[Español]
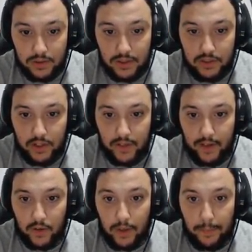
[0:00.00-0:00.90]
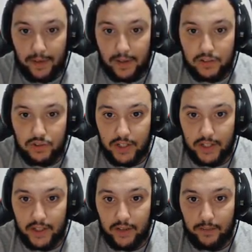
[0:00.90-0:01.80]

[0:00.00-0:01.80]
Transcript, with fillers: Este hay que darle con la pala. Esto es arena.